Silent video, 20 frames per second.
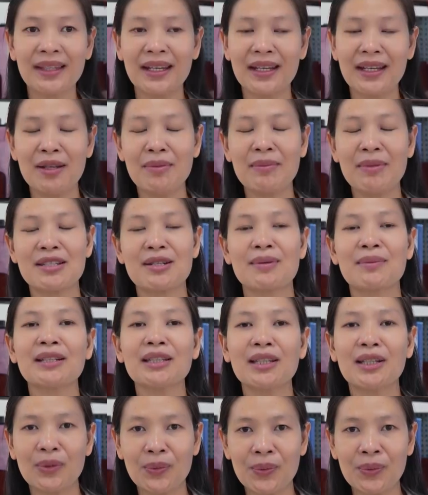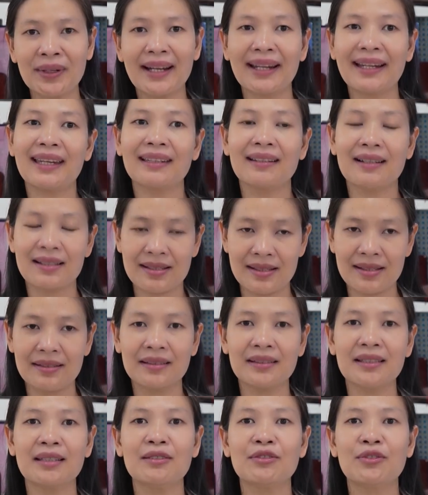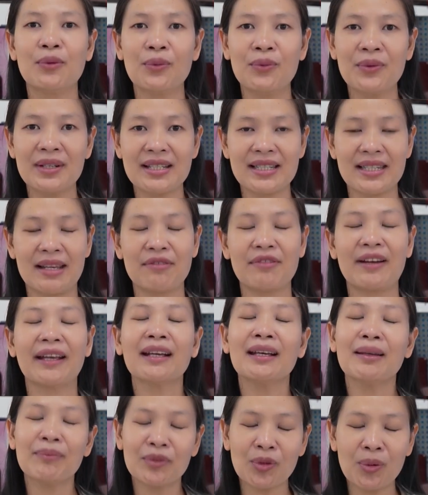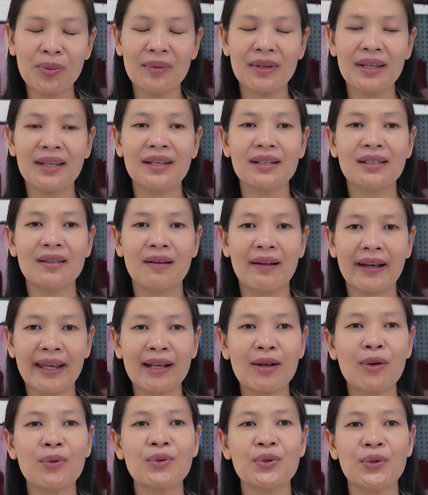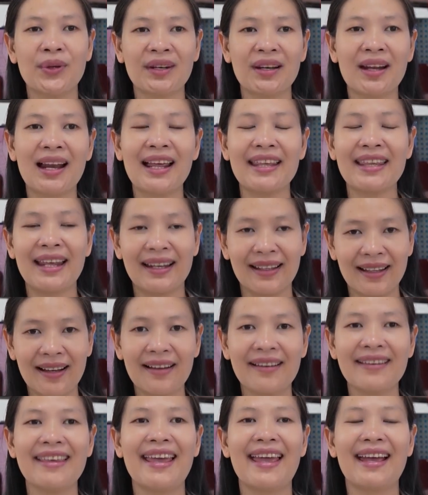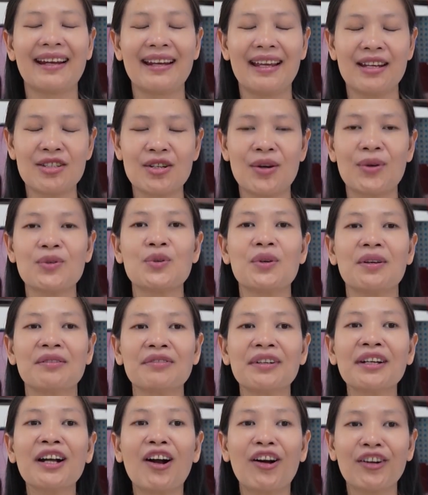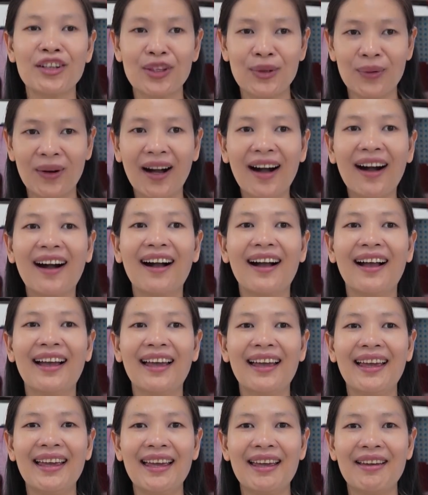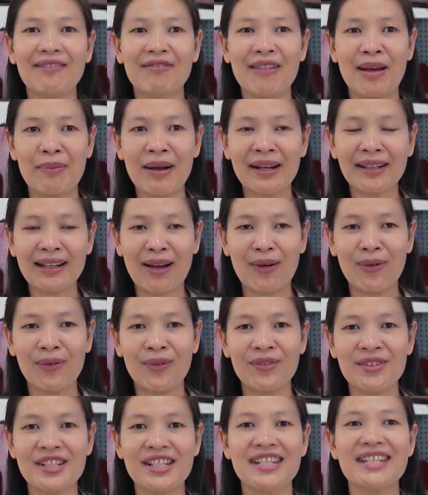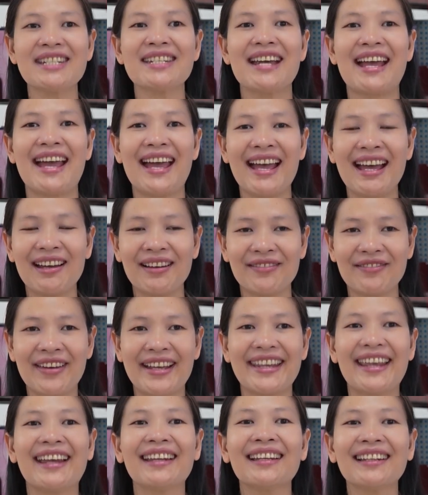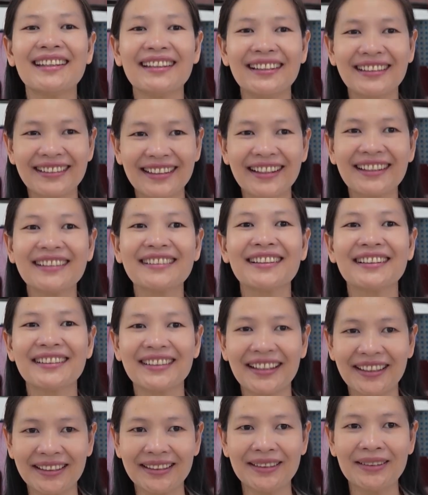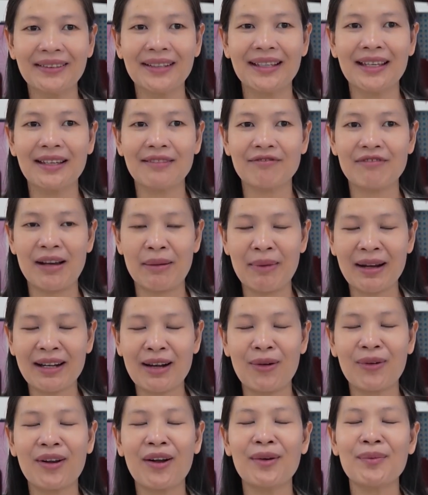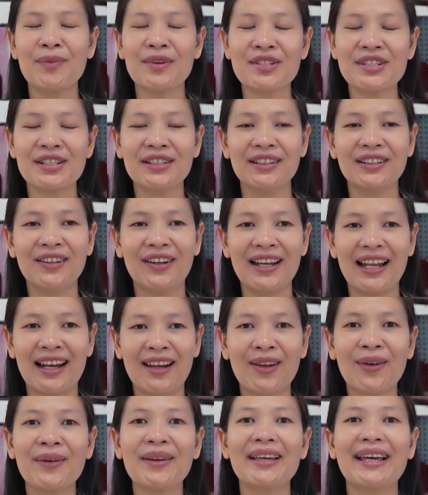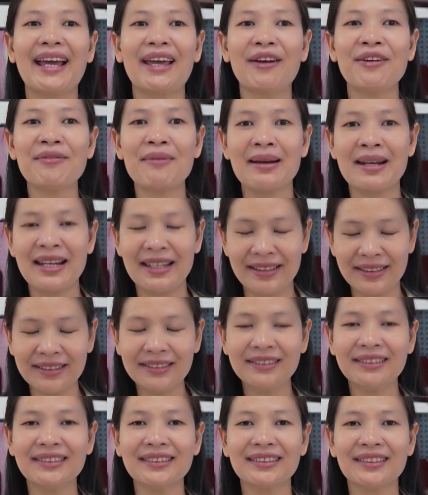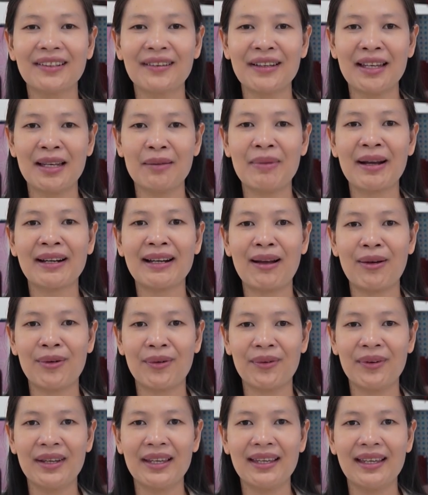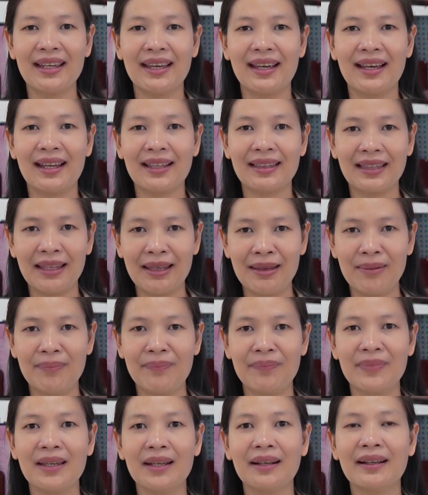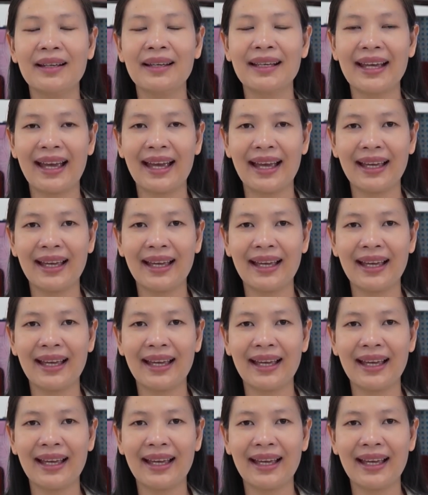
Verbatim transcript: Thì nếu mà trong cái tình huống này thì thực sự thì phụ huynh sẽ phải nghiêm túc cho cái câu chuyện đó là dành thời gian để trò chuyện với con nhiều hơn và bắt đầu rỉ rả và giải thích từ từ và bắt đầu có một cái sự gọi là lôi kéo và định hướng, có nghĩa là bắt đầu tìm những